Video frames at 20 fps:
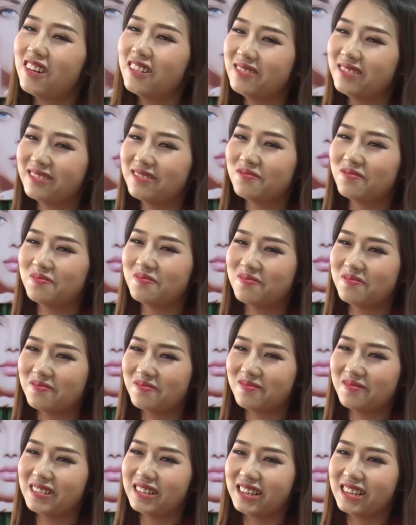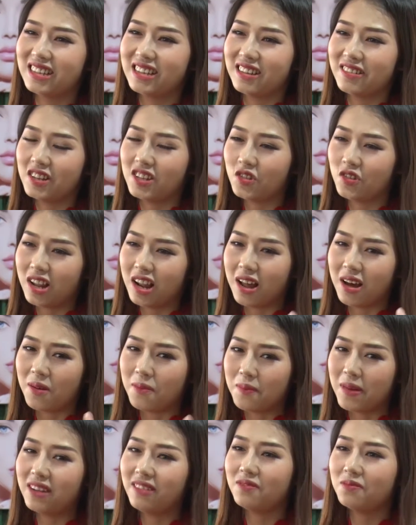hơn ví dụ như là
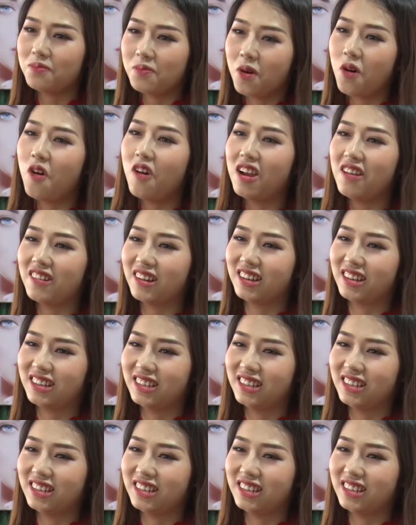mắt, môi.